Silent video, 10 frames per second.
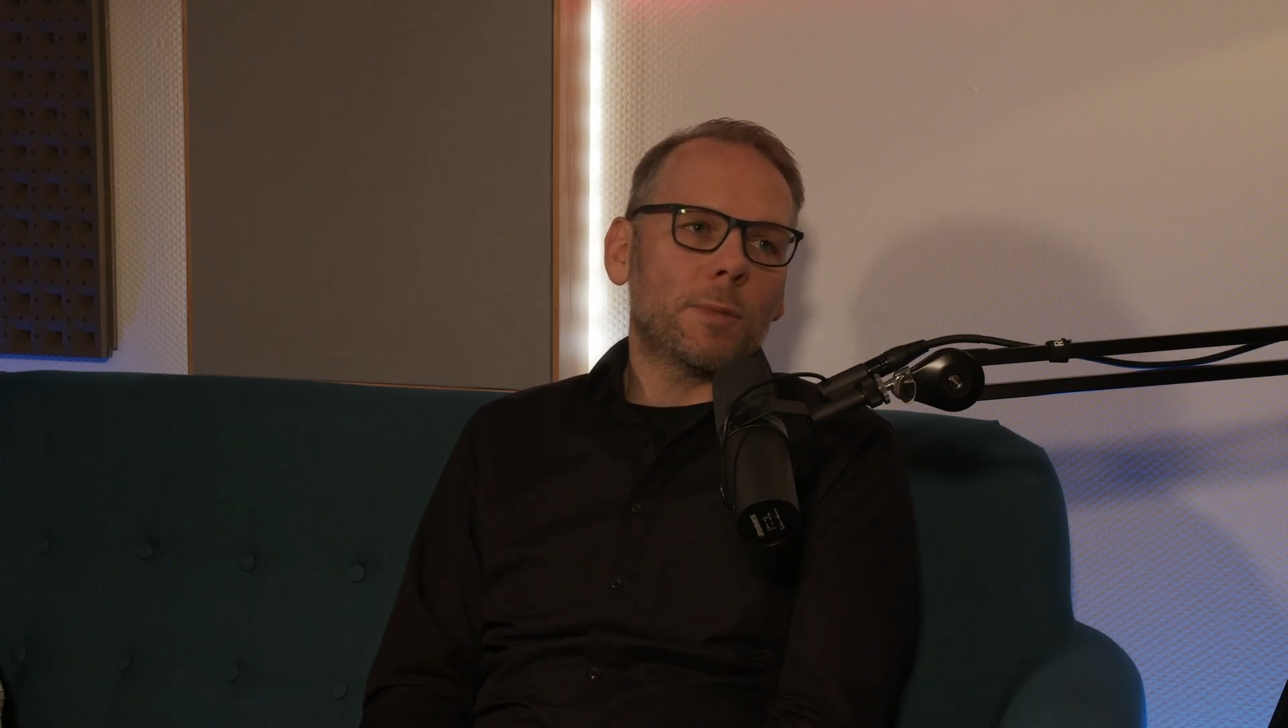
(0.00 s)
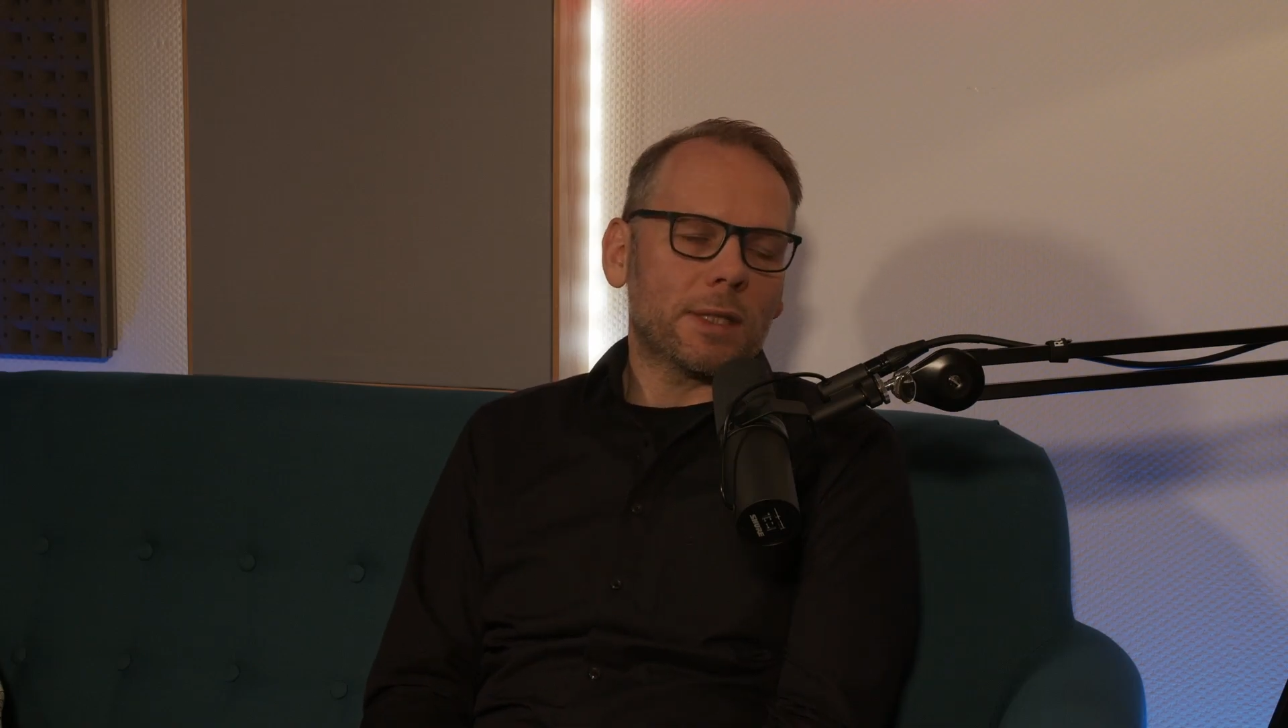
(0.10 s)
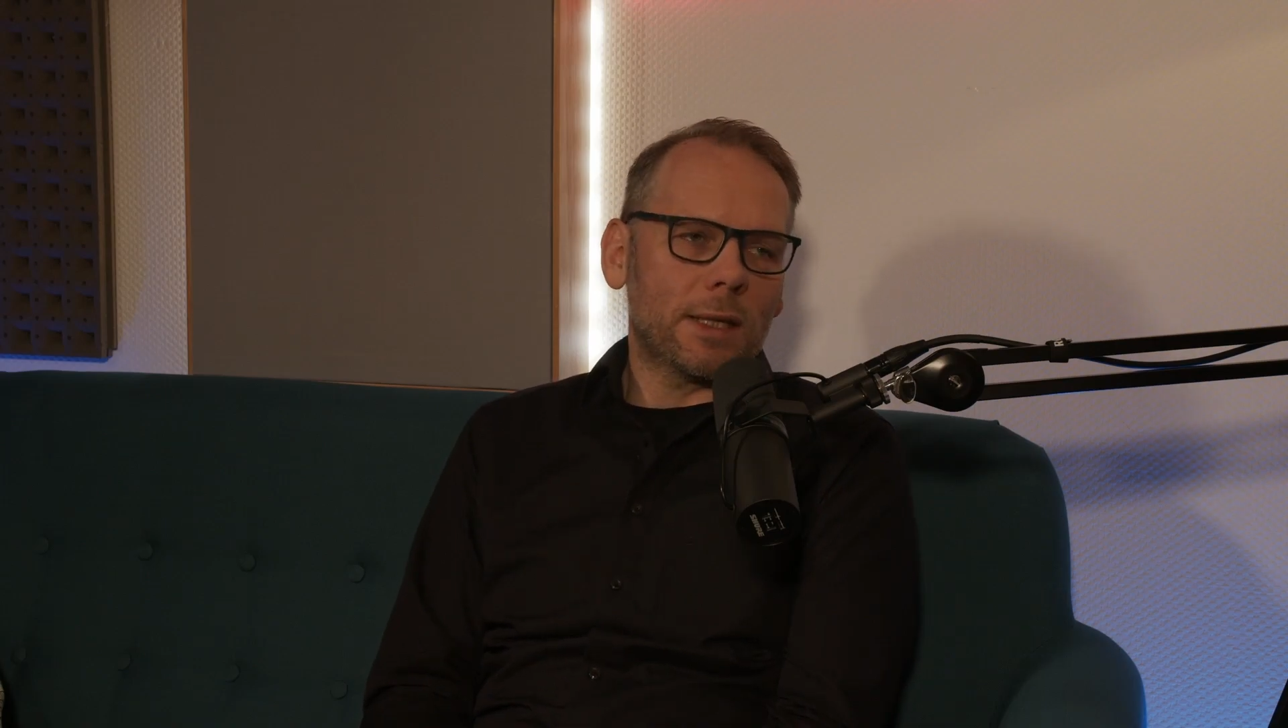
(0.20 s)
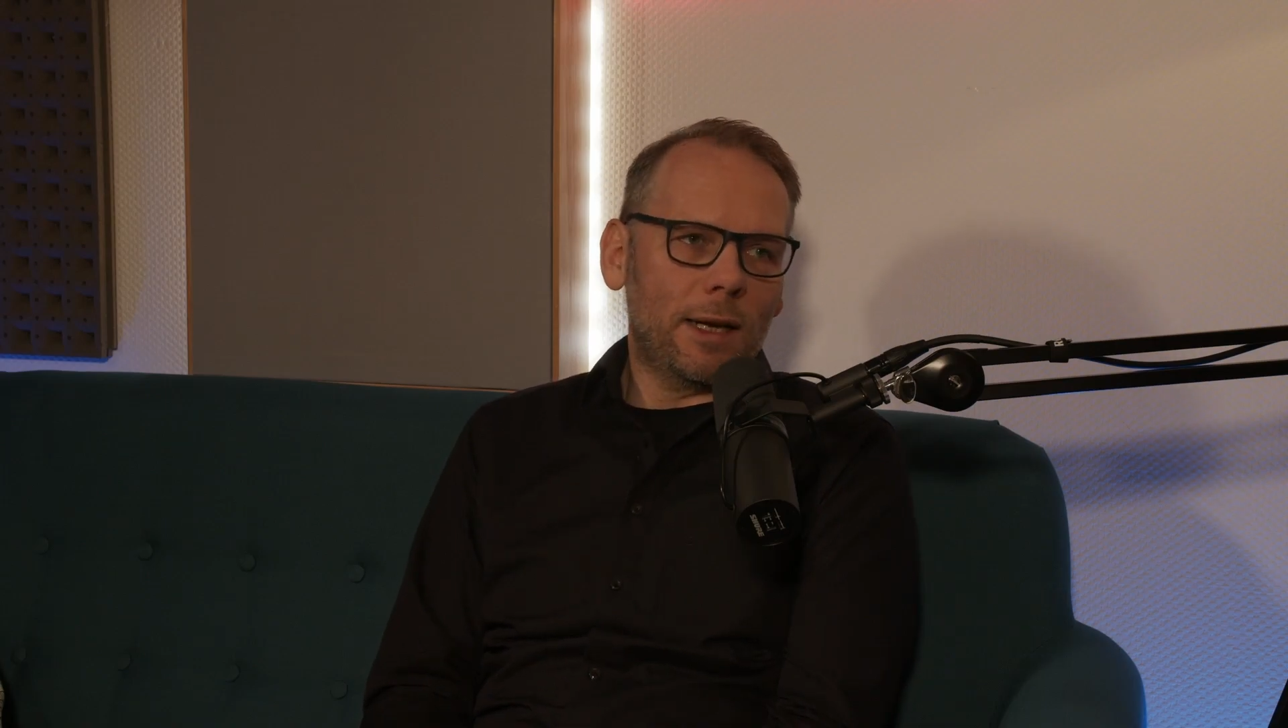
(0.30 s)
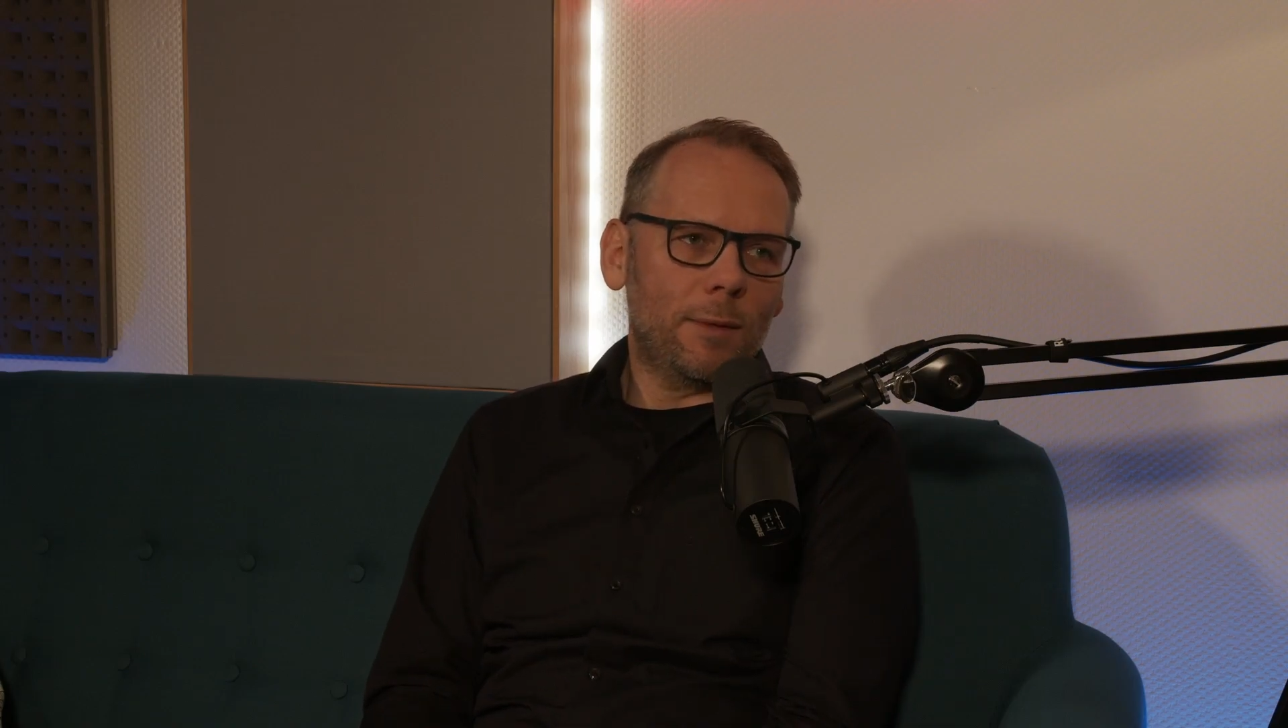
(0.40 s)

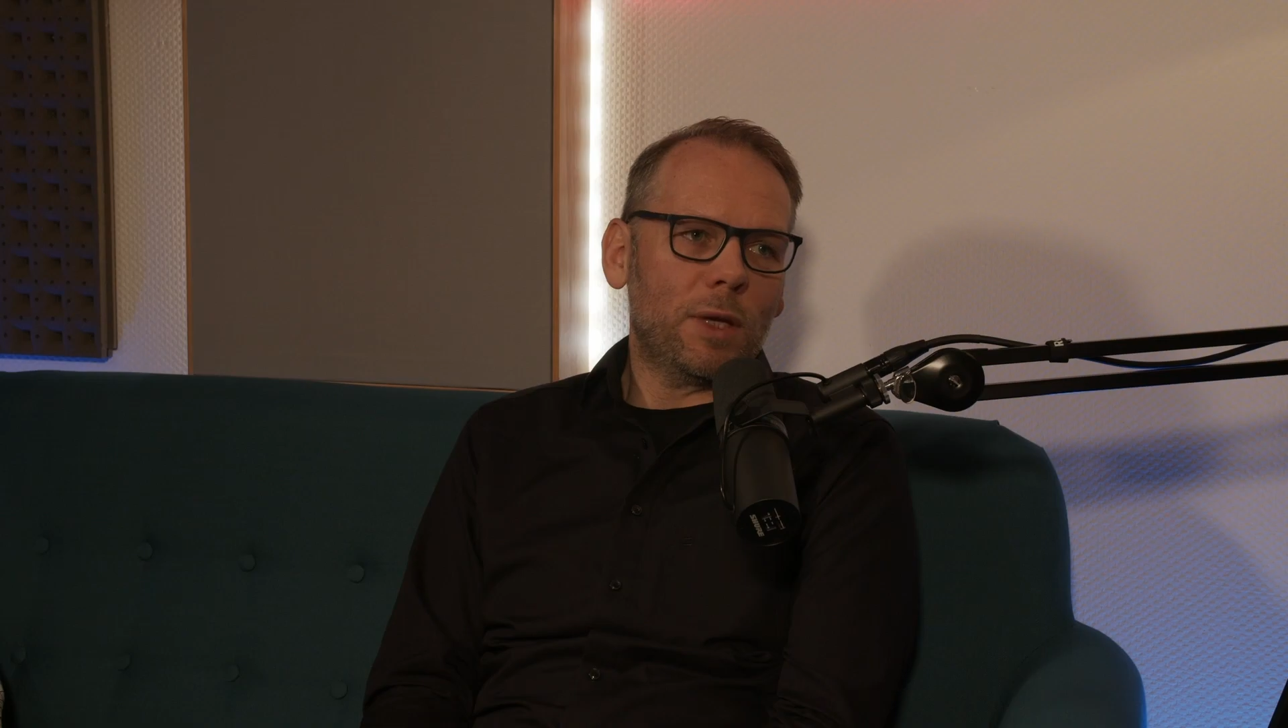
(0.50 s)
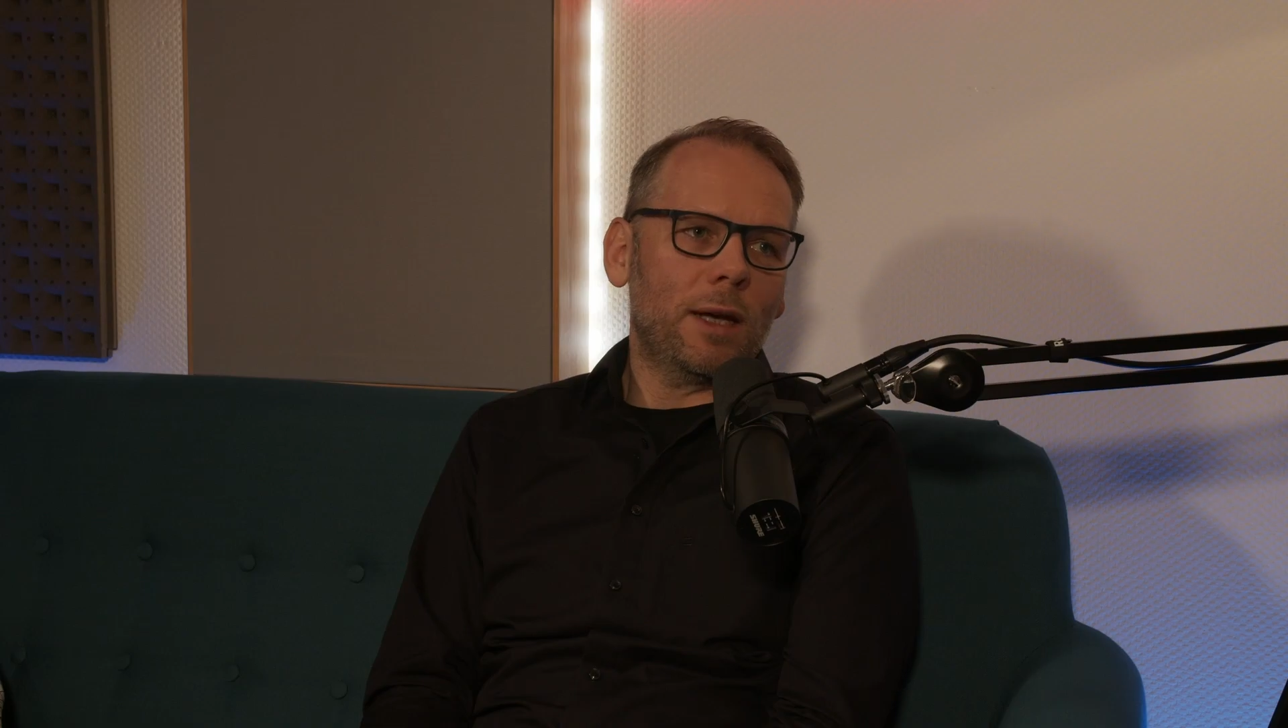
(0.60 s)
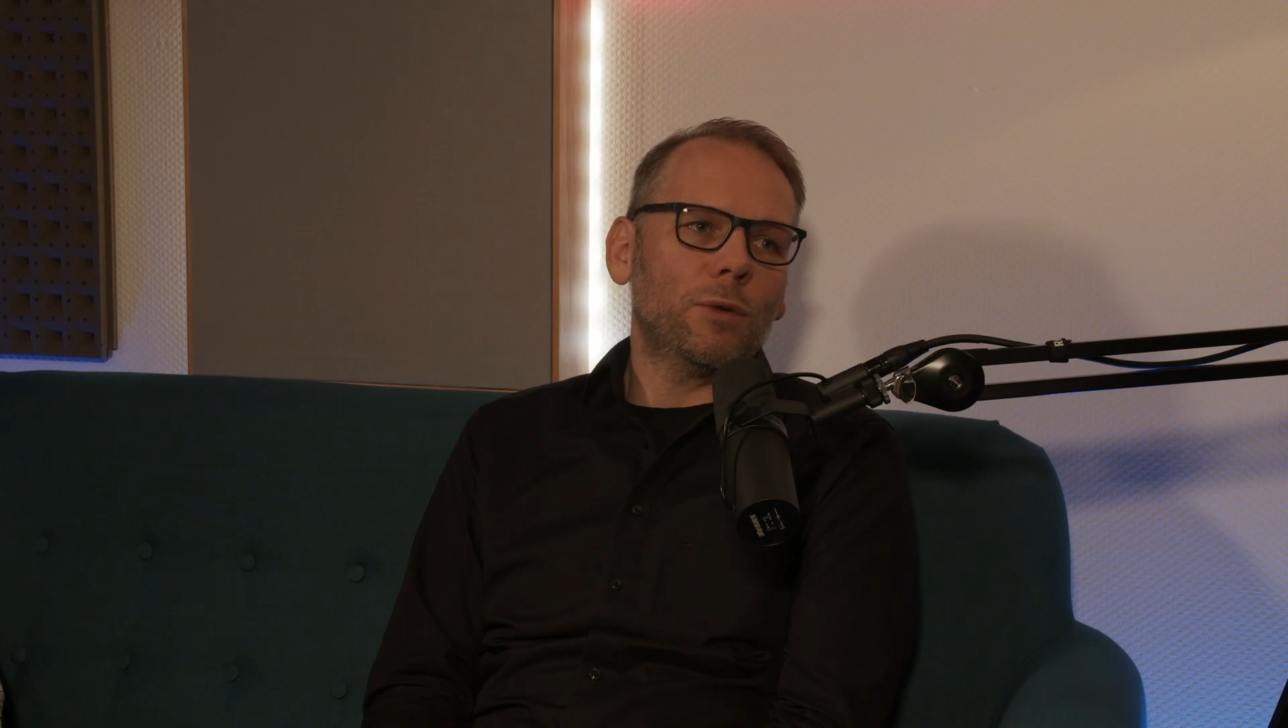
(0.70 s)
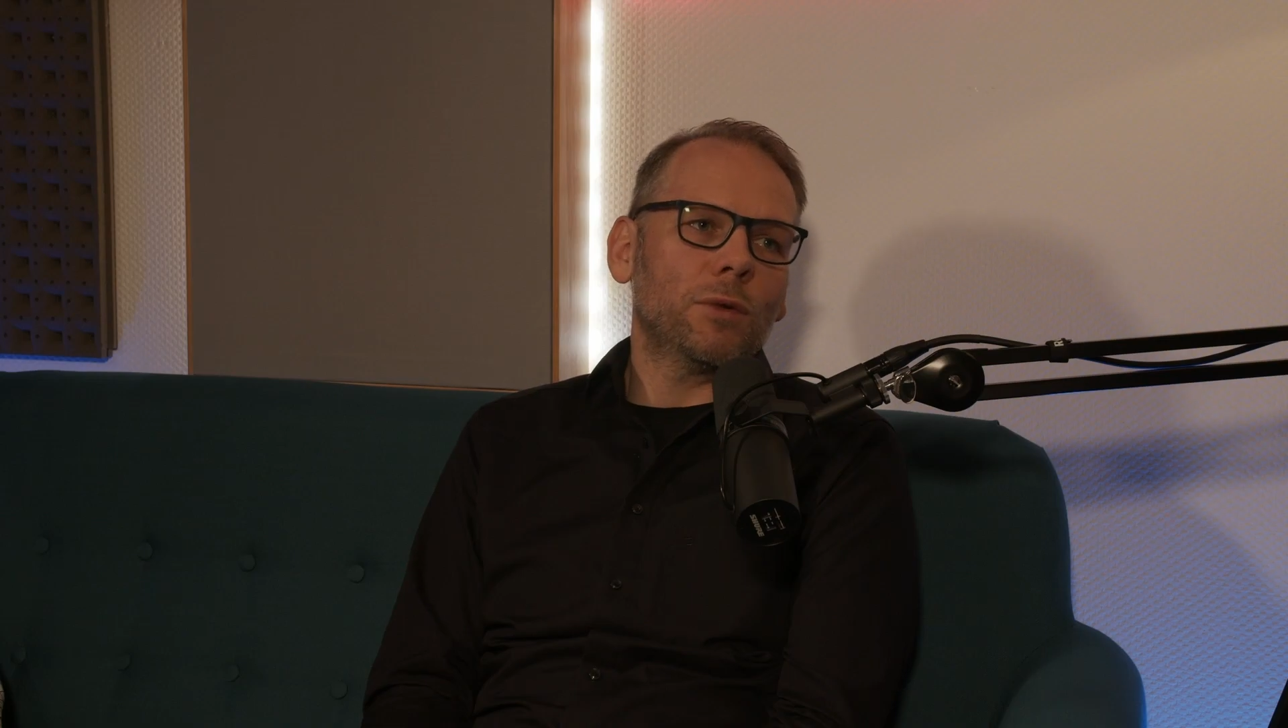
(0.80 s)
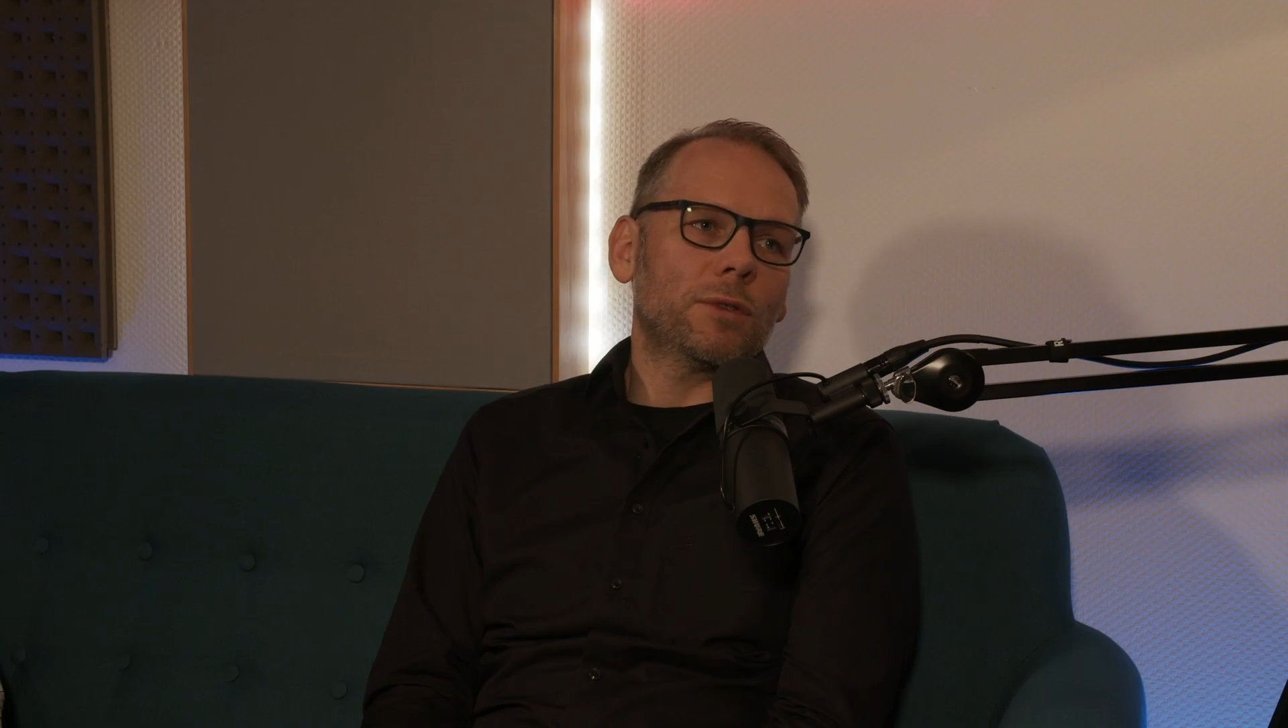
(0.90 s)
Personalabteilung